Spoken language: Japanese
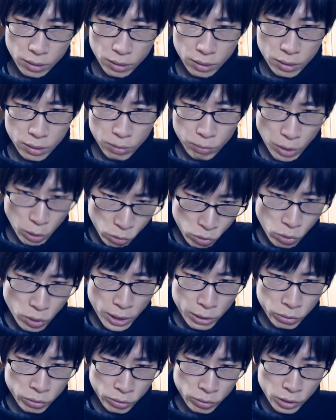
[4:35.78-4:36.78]
おそら
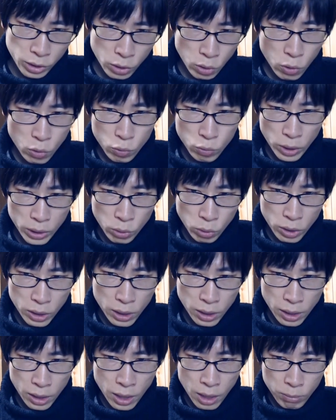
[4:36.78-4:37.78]
く日本はどれ
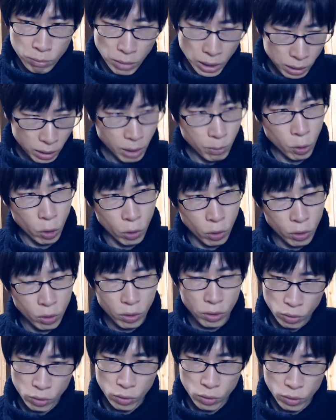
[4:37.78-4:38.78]
だけ頑張っても
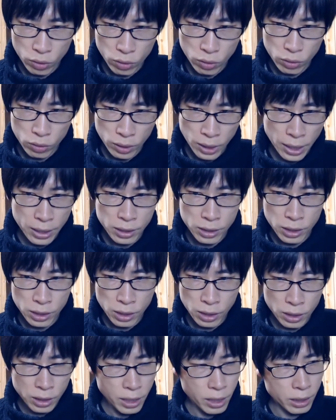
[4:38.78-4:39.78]
外資
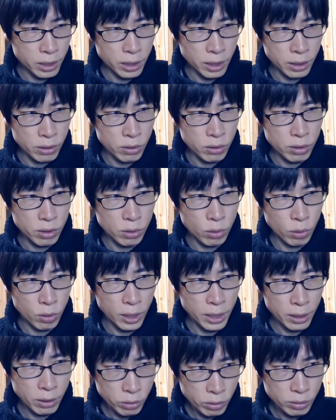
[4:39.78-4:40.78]
に利益が吸い取ら
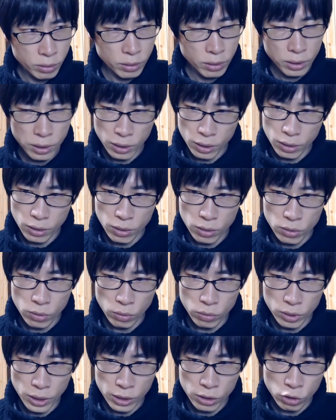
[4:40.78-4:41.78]
れるそ
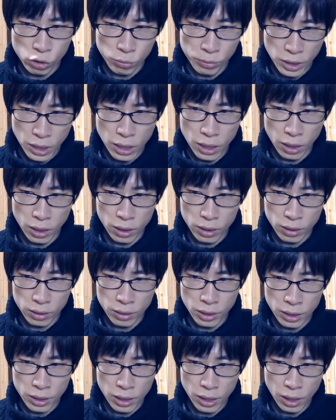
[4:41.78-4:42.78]
んな仕組みが
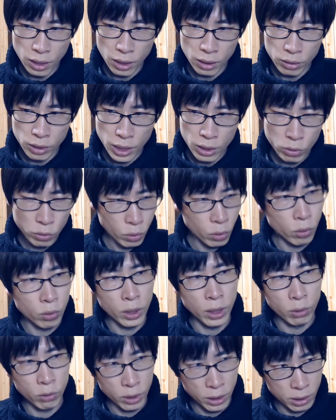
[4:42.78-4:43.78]
出来上がっているよう
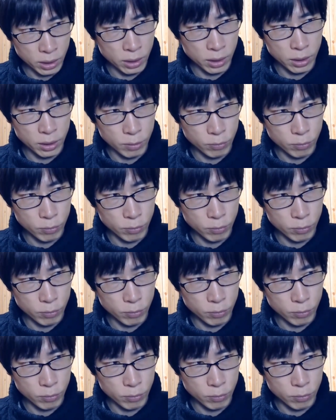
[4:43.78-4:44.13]
なのです